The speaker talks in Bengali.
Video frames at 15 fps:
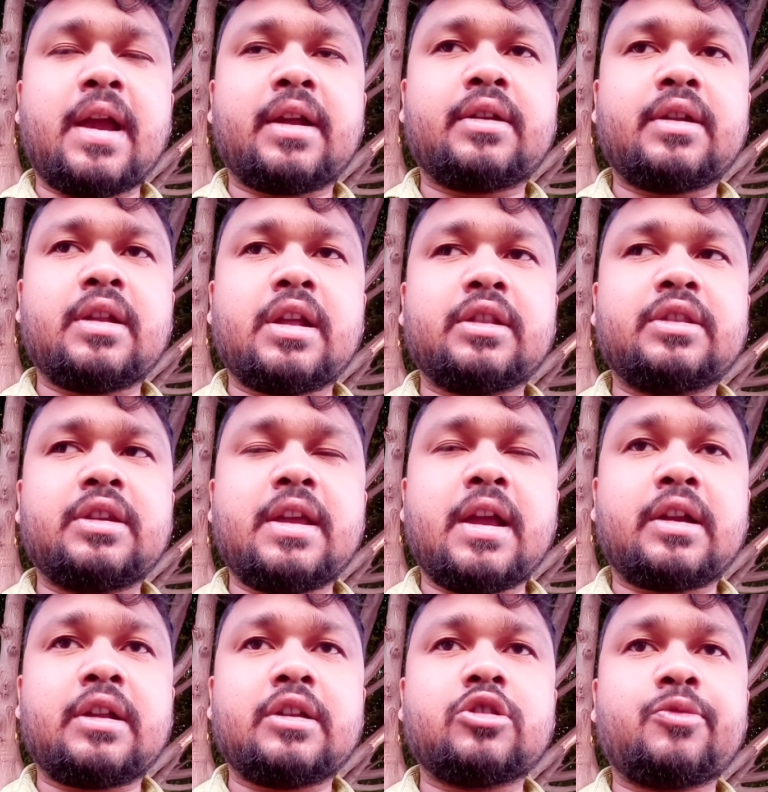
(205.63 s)
একটা রাত্রি
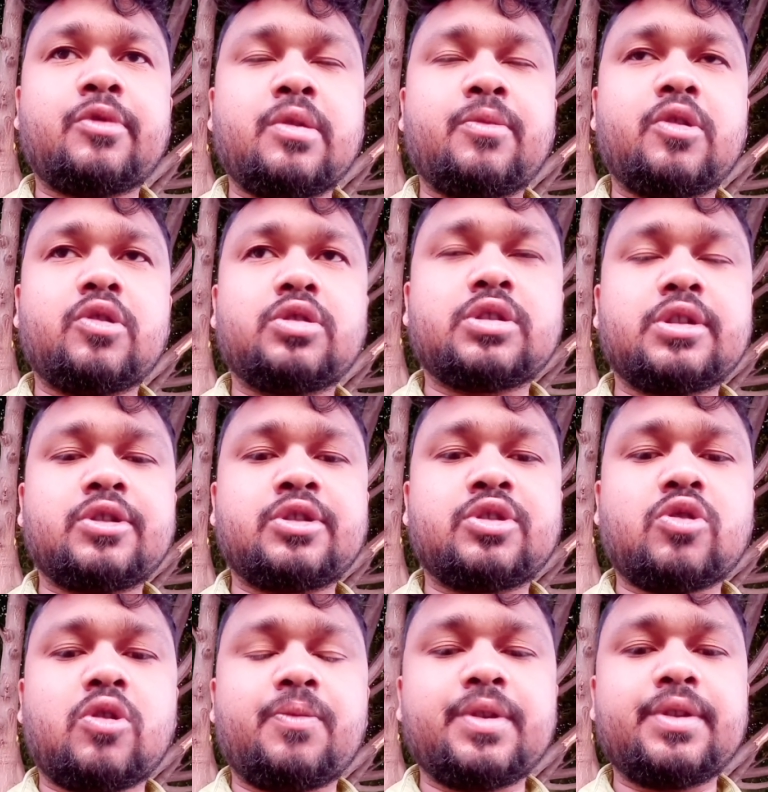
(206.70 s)
একটার সময় মানে হচ্ছে
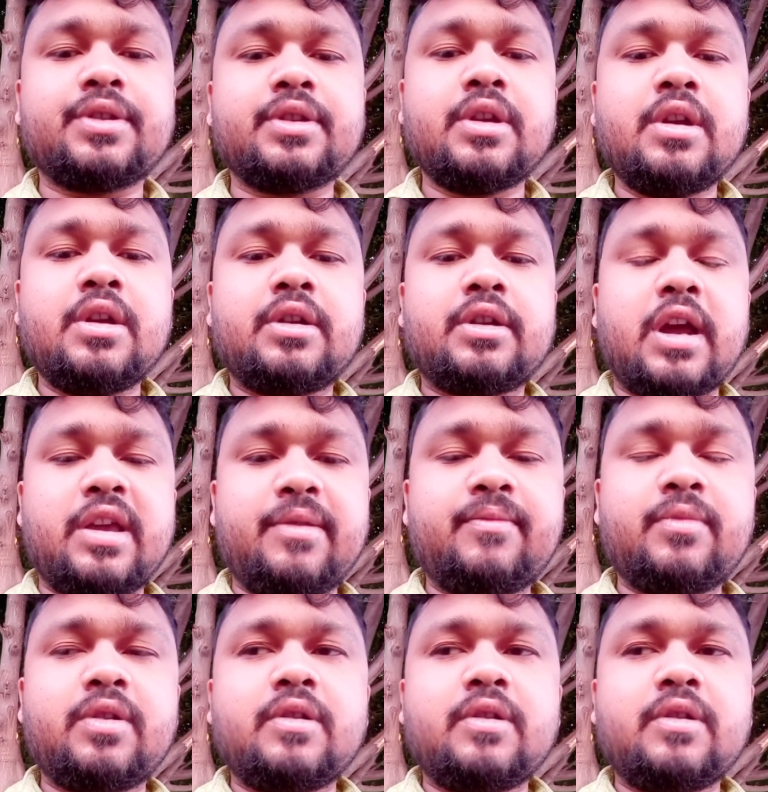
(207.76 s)
স্টপেজ টাইম